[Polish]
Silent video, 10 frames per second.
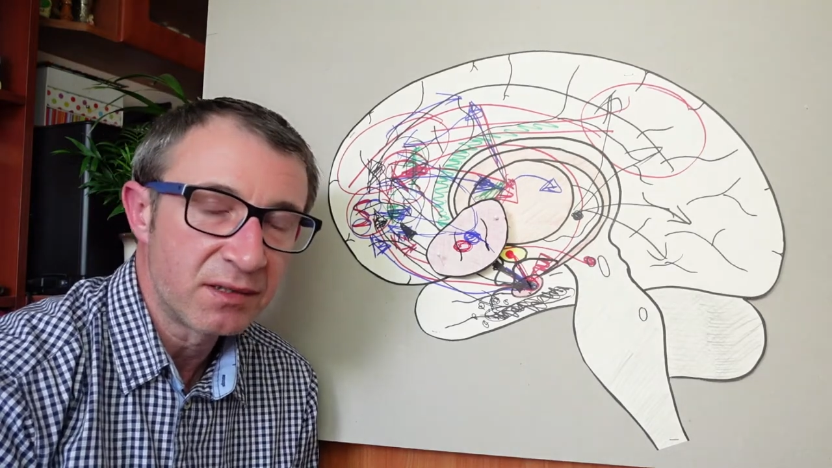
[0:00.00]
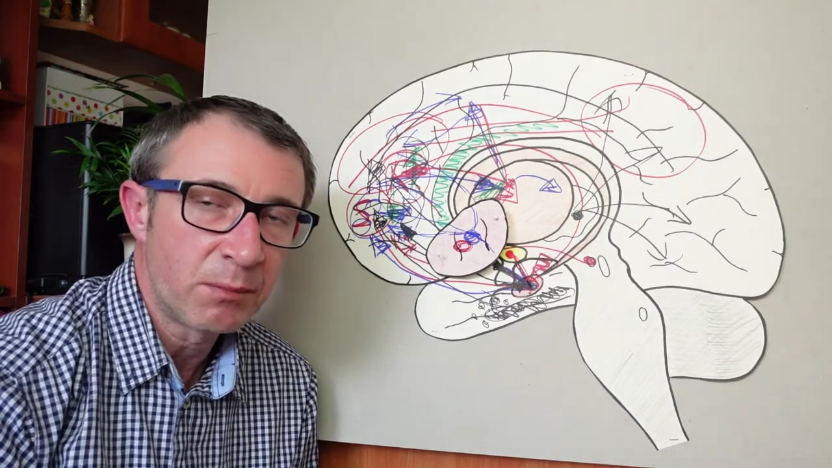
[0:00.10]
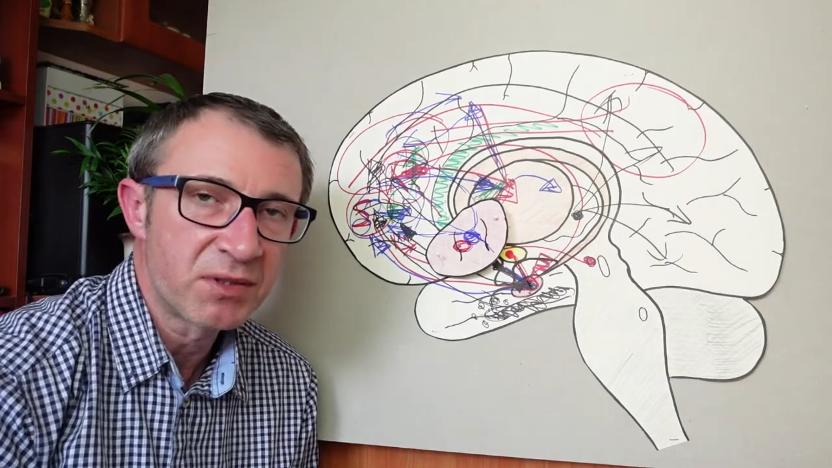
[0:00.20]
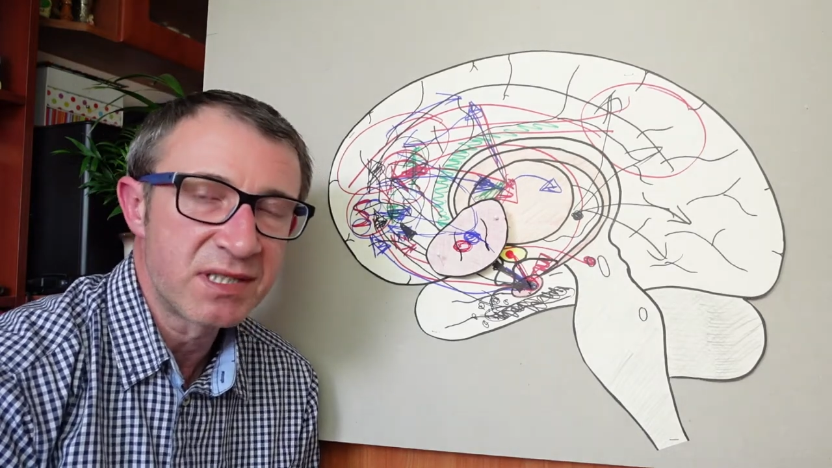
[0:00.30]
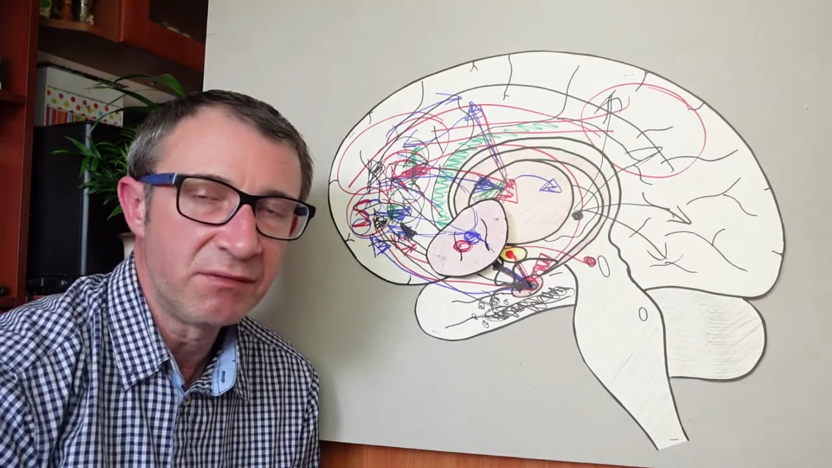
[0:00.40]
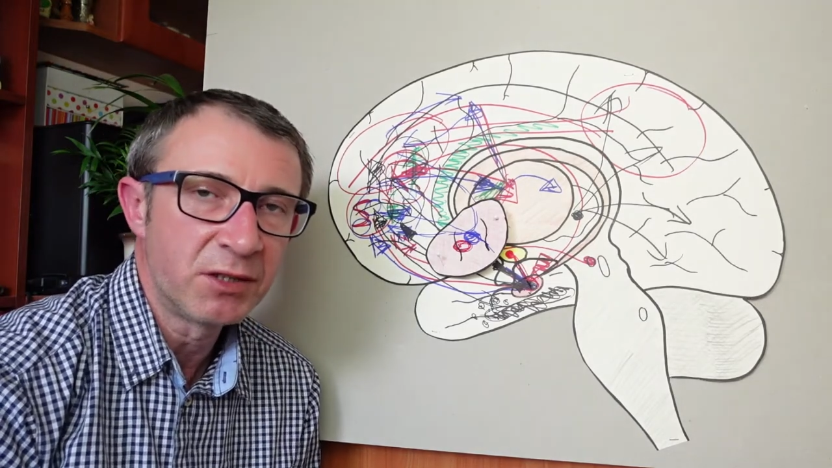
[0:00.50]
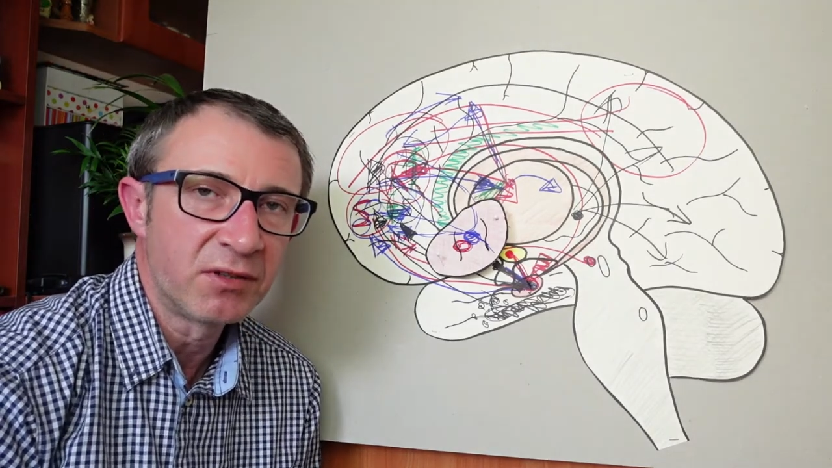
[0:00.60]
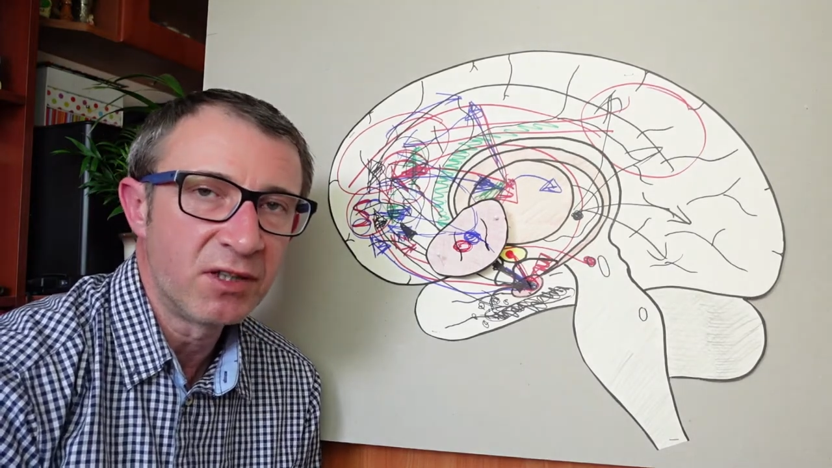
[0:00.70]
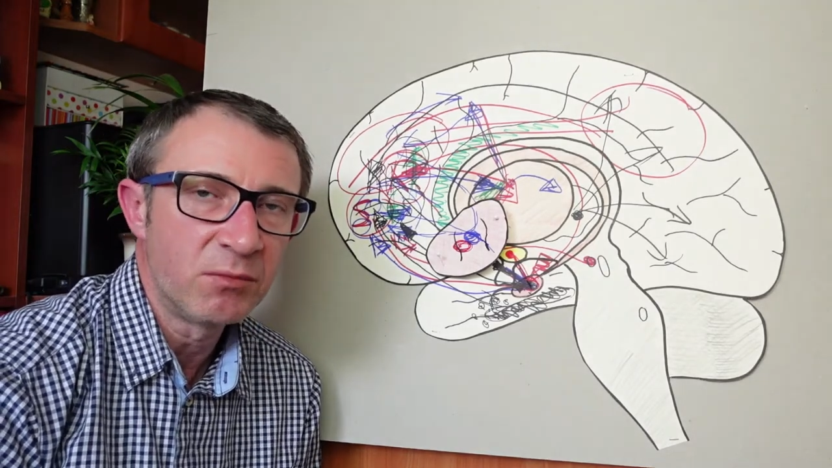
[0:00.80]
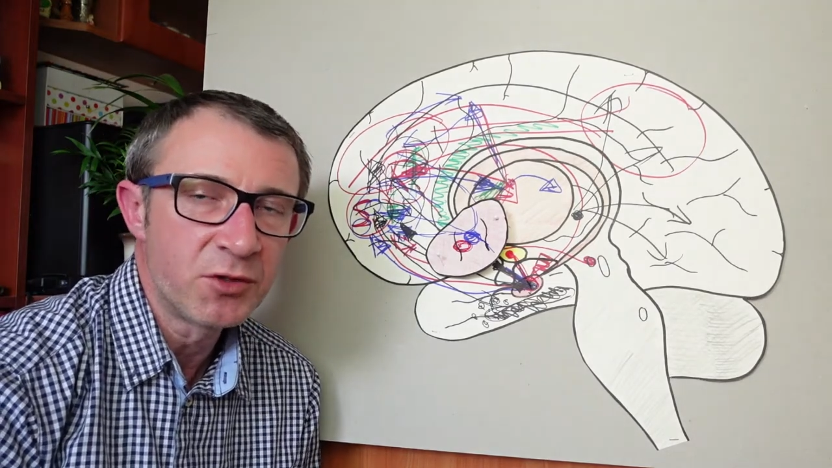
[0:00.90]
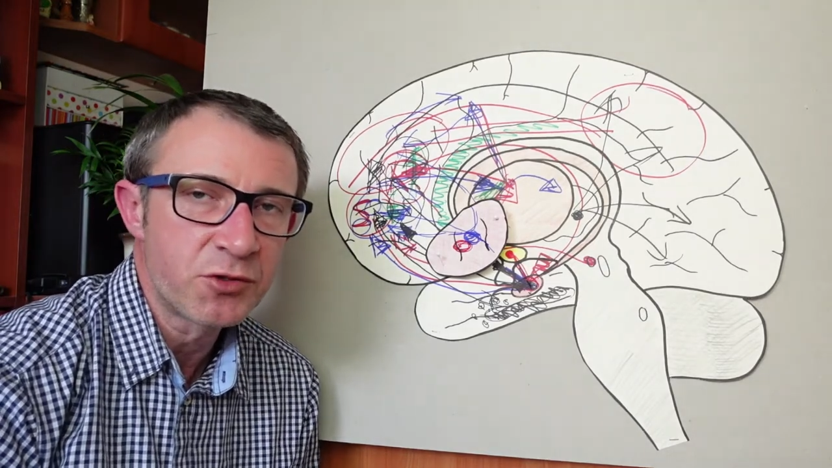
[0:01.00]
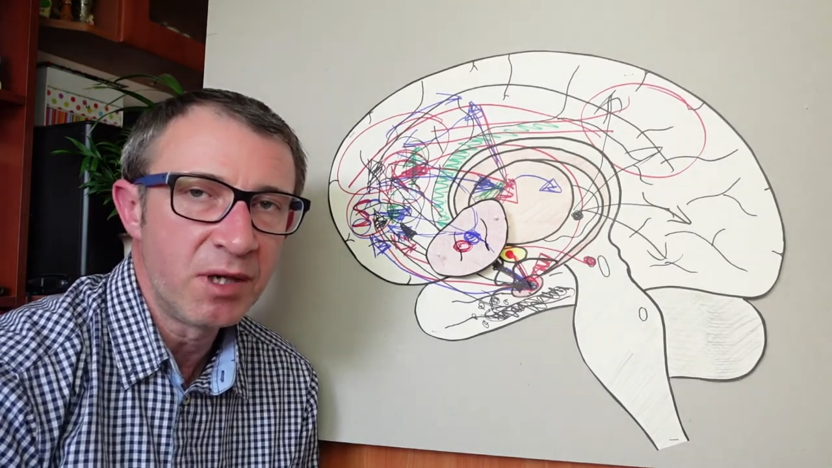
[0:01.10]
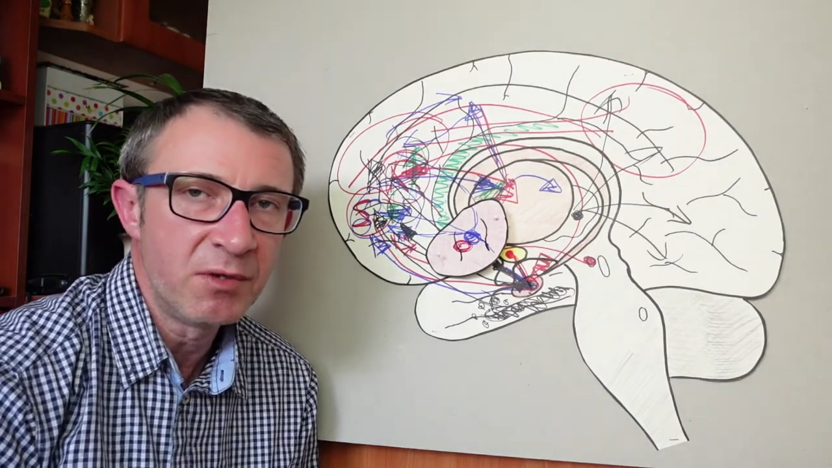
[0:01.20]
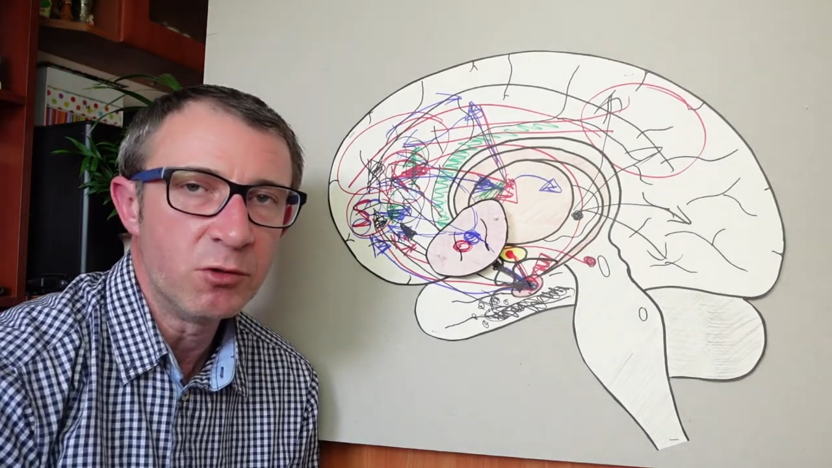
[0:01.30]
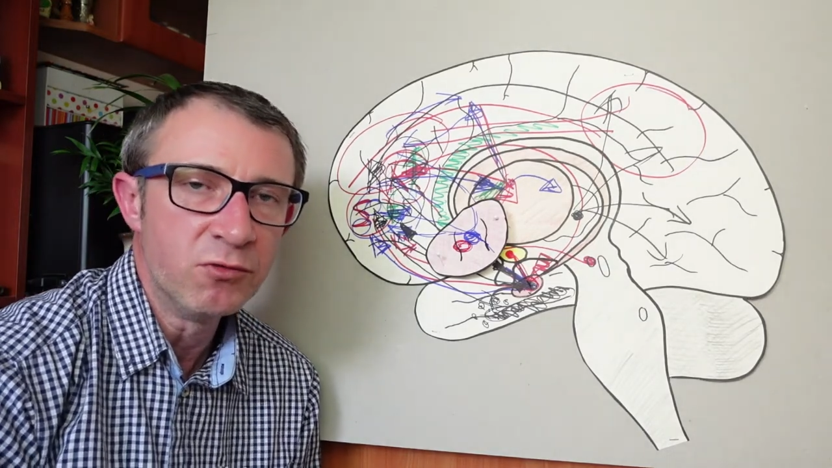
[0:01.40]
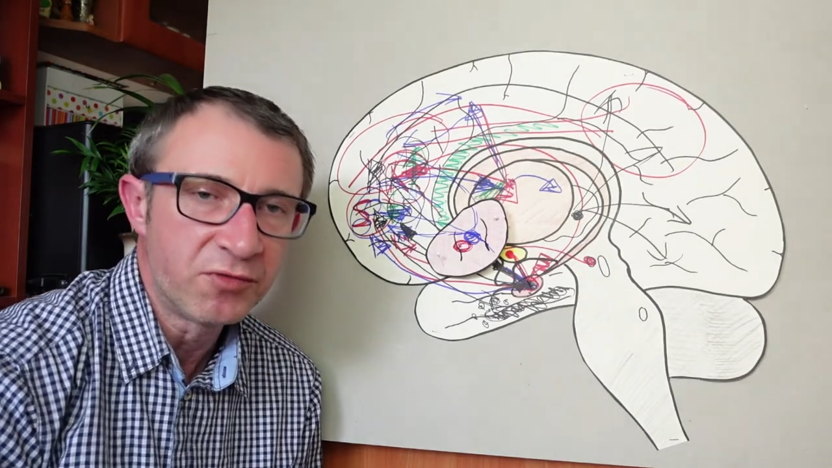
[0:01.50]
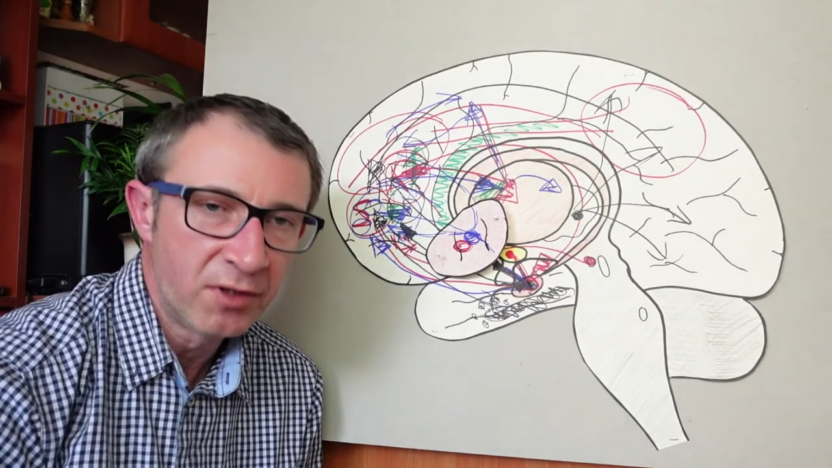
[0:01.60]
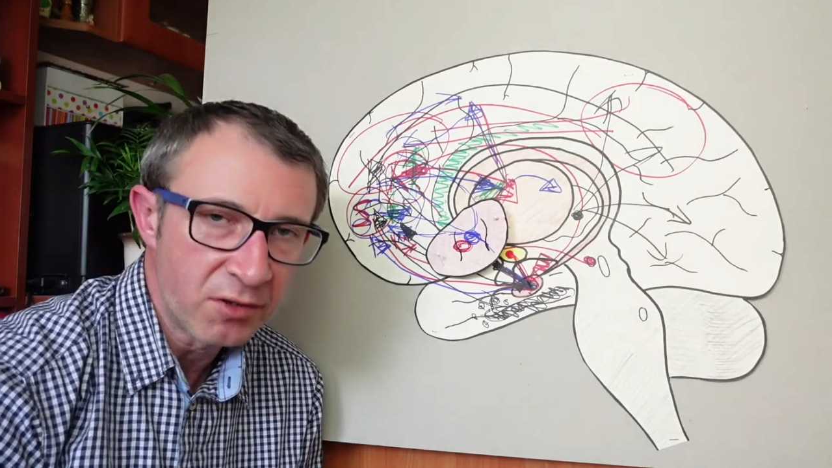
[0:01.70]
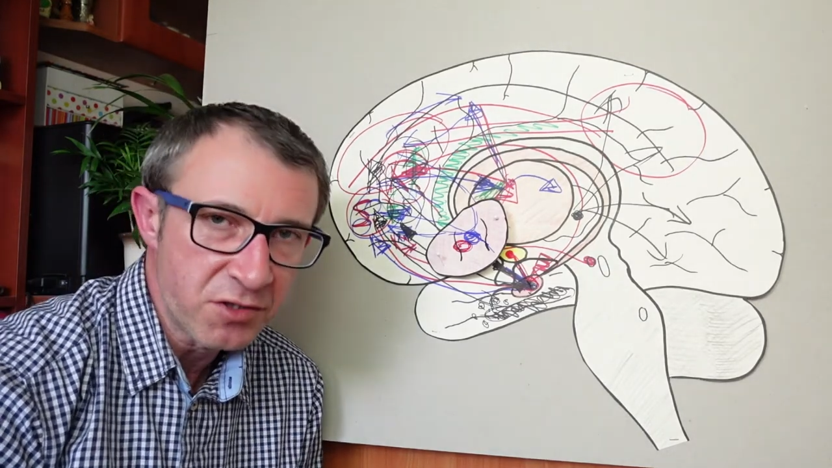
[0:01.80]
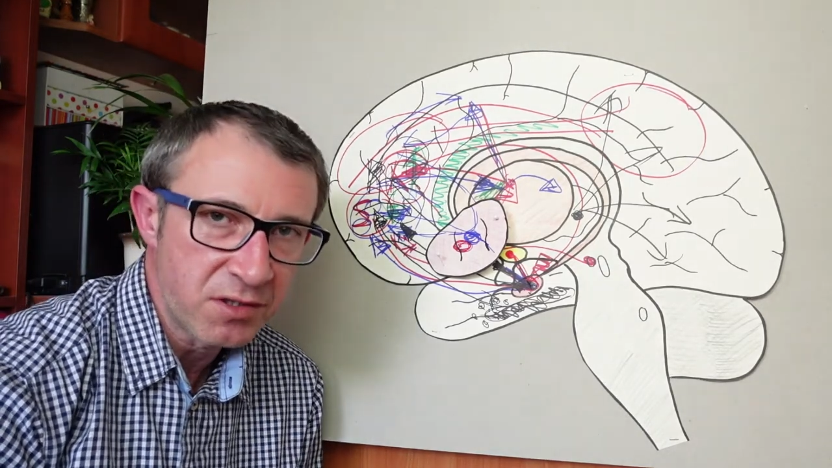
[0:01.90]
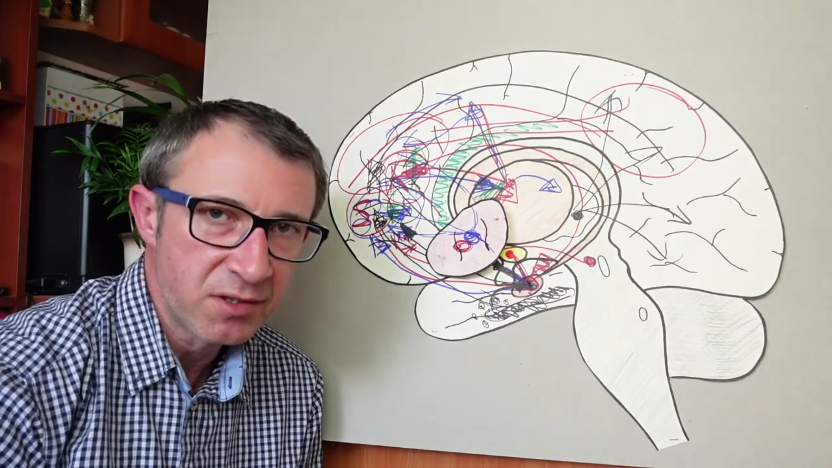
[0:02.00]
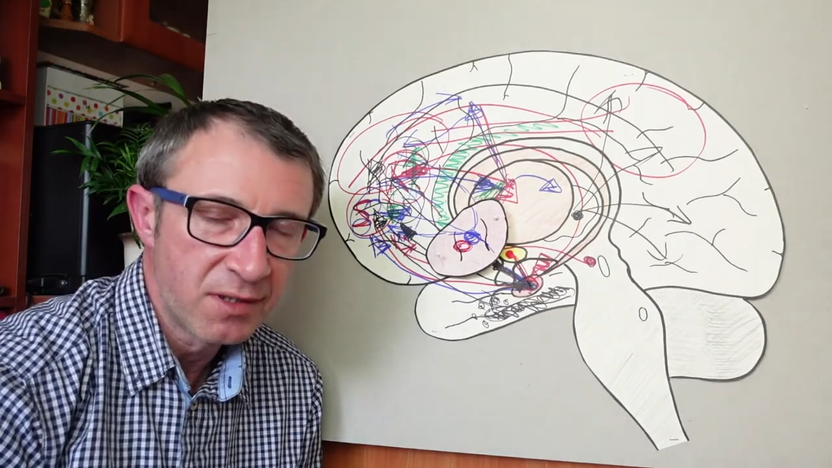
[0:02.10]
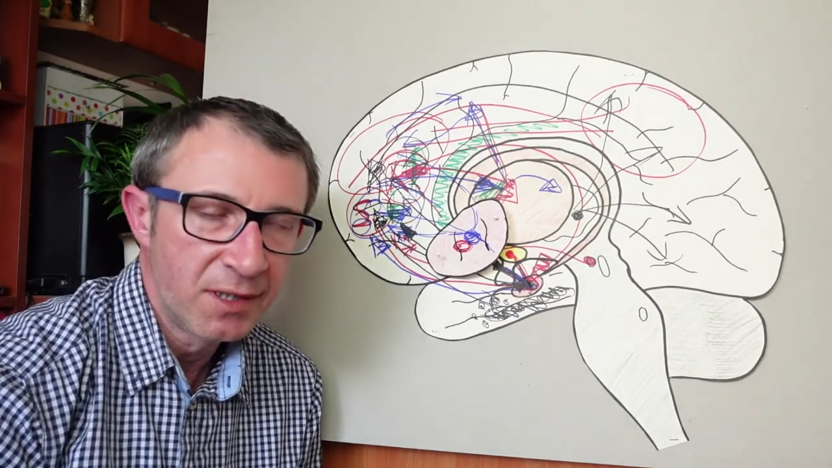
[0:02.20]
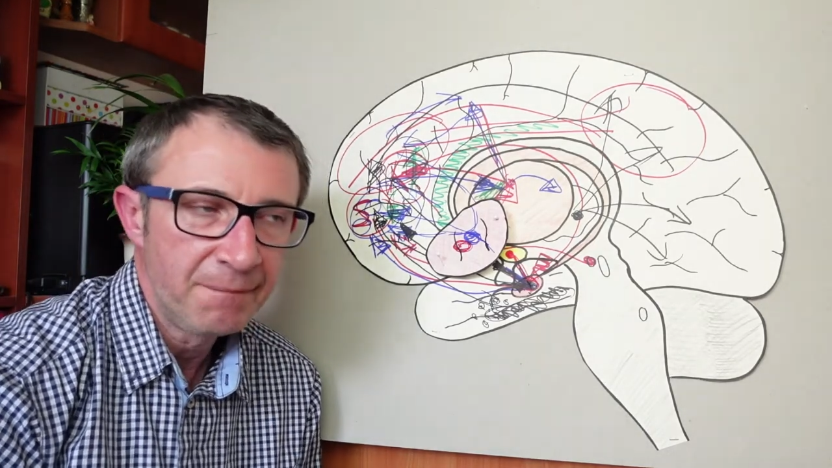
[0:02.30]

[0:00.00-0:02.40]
na podstawie którego my czujemy ufność